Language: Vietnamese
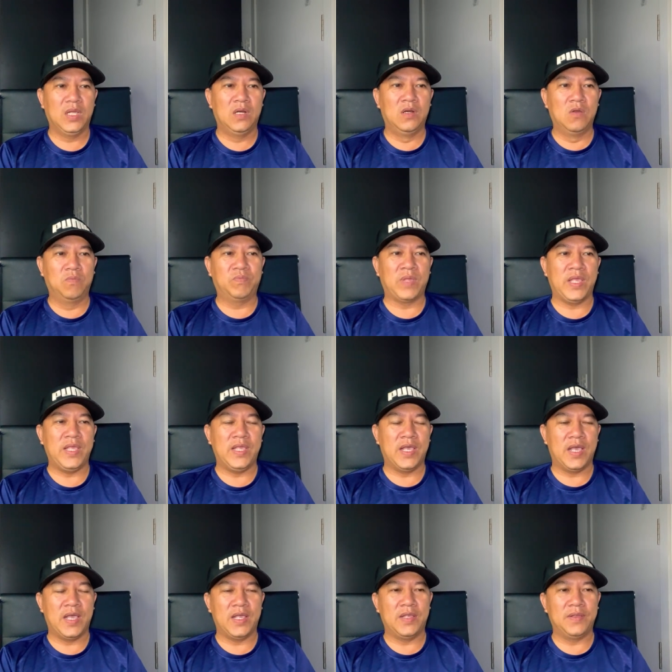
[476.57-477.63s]
lúc thì
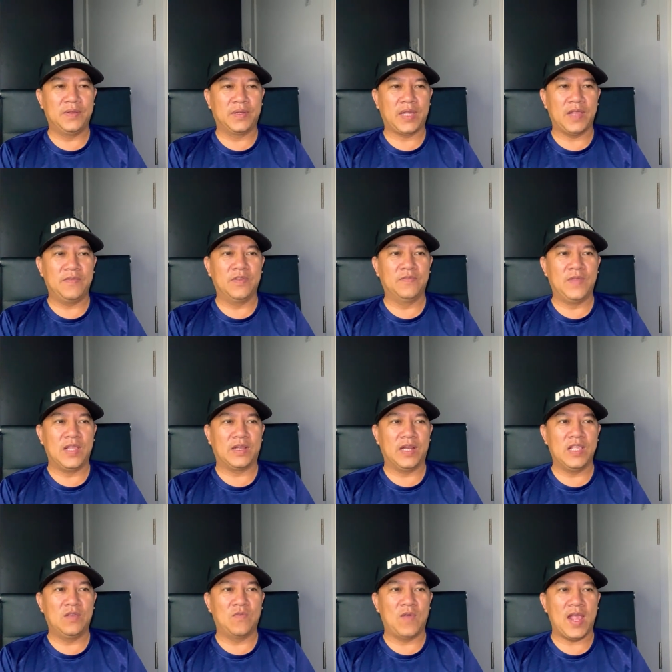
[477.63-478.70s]
à, cái sự việc
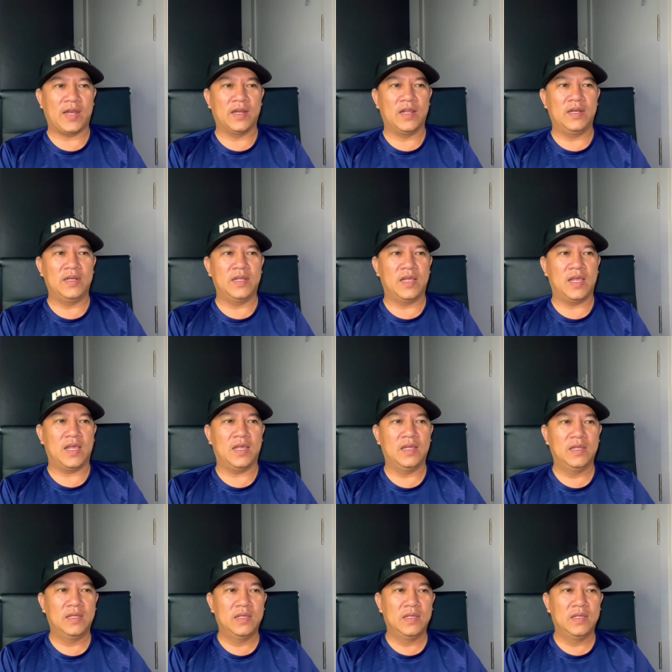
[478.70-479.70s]
liên quan đến à,